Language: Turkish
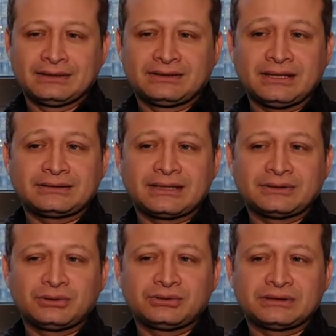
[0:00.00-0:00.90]
tekrar
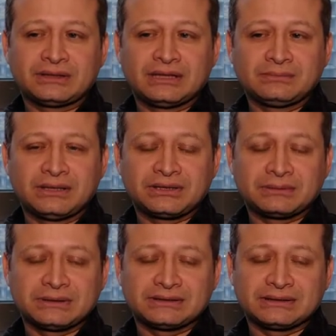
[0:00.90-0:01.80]
ruhsat alma
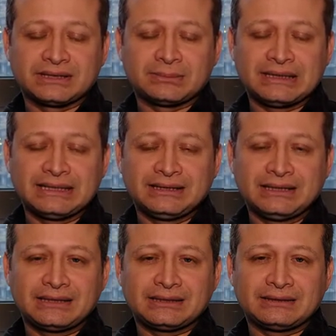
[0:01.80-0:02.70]
aşamasında
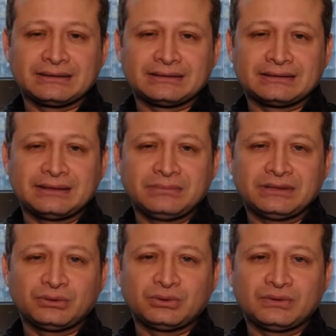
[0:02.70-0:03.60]
belediyeye gittiğinizde
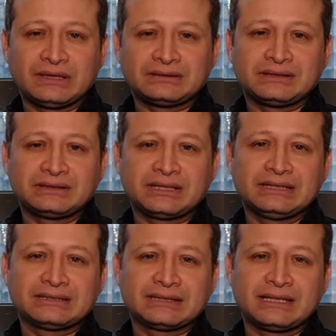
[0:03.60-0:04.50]
bir üniversitece
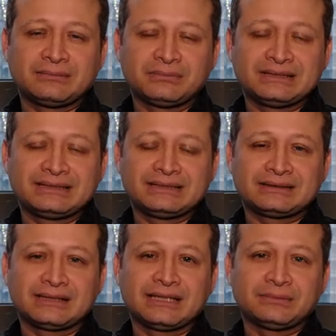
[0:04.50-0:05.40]
incelenmesi
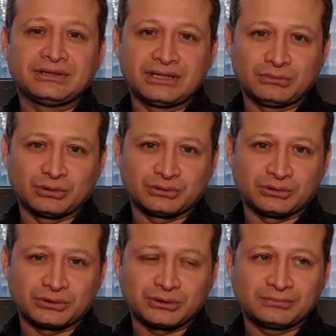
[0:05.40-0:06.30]
talebinde
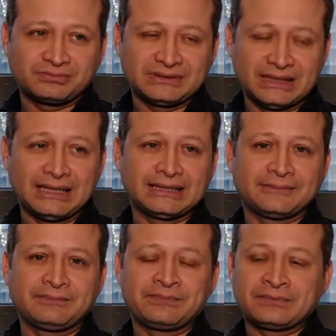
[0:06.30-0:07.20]
bulunulur. Yani
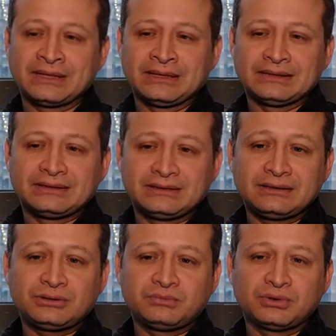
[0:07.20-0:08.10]

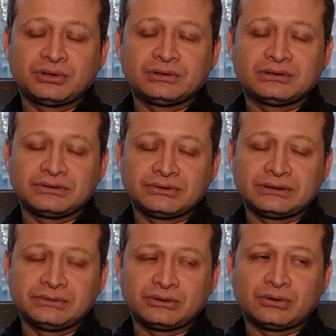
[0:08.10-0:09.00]
siz bugün
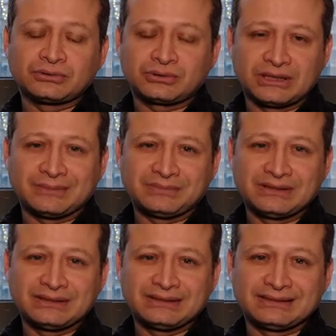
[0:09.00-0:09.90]
sıfır bir konut
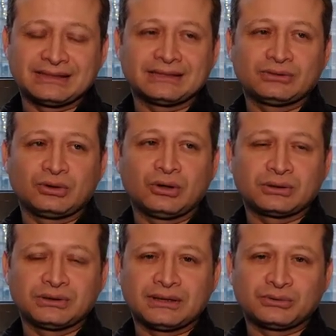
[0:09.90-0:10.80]
yaptığınızda
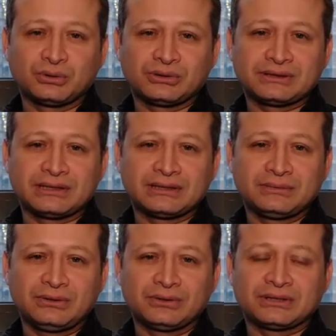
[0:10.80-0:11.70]
doğrudan ruhsat
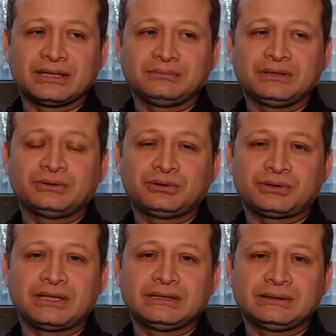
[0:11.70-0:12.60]
alabiliyorken bir
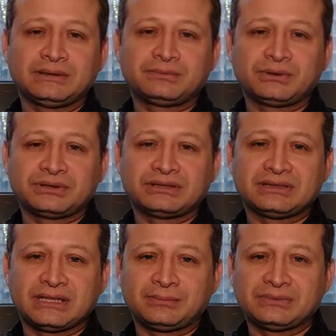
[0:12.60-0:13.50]
güçlendirme
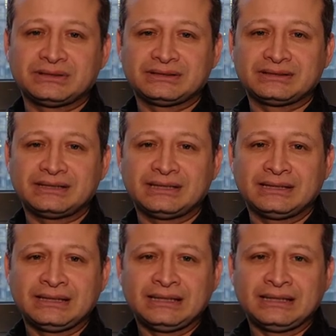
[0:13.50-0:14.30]
projesi yaptığınızda